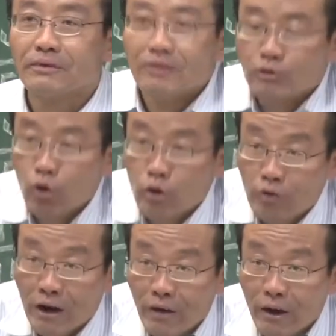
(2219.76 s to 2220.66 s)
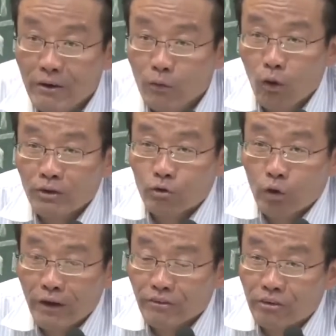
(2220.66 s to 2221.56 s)
你终于发现我的
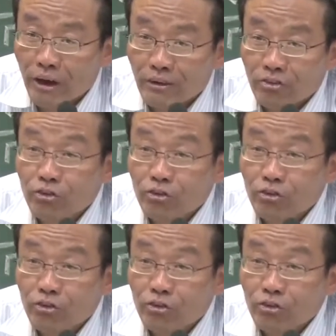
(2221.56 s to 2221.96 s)
全以前的